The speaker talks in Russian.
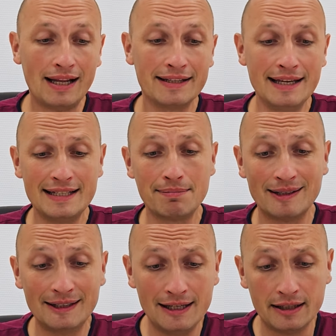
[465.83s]
Есть
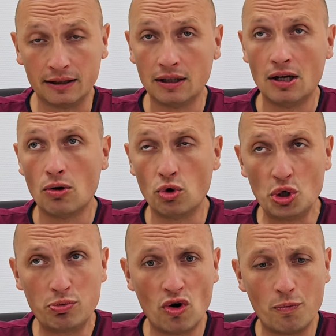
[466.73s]
модели у
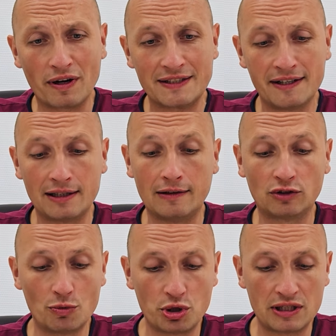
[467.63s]
любого производителя, в
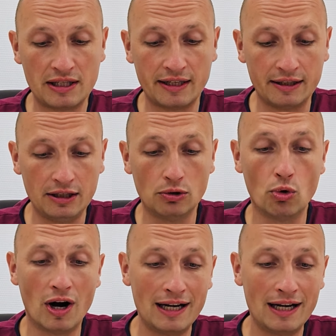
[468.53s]
том числе и у